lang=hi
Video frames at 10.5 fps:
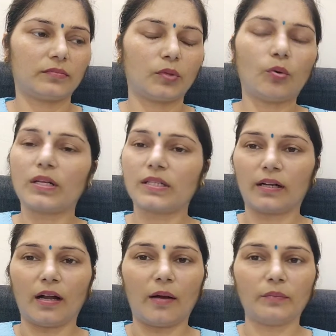थोड़ा सा
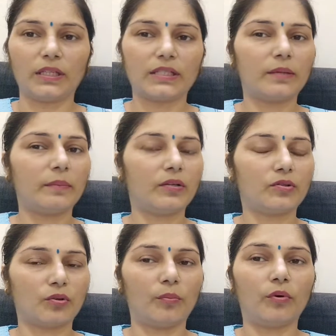काम था इसलिए मैंने
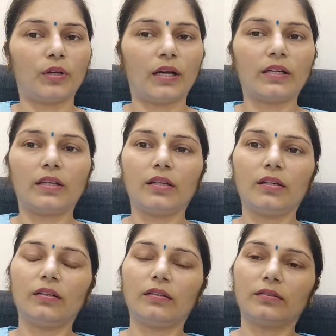उसको बोला कि
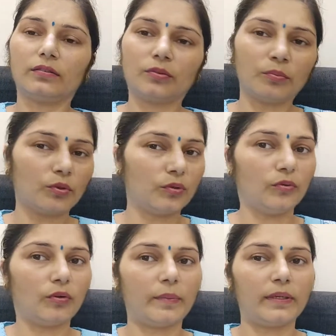तुम गुल्लू
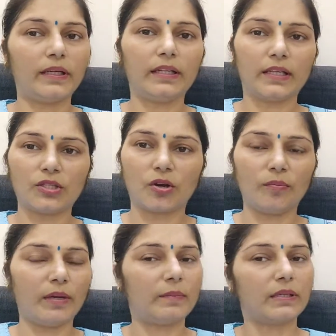को अभी ले जाओ मैं